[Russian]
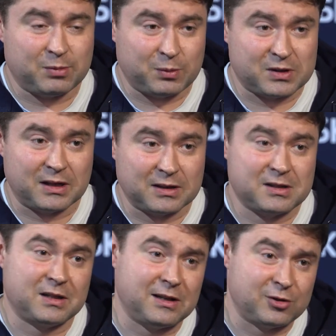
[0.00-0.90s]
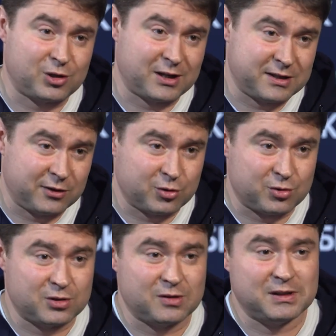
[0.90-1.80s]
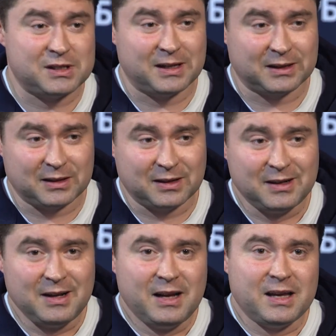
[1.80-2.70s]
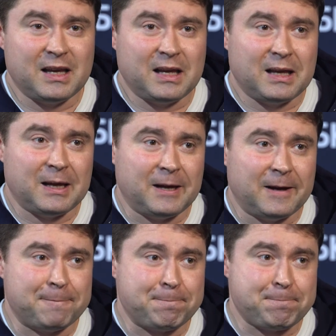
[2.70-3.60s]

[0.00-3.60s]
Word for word: Подписали национальную стратегию искусственного интеллекта. И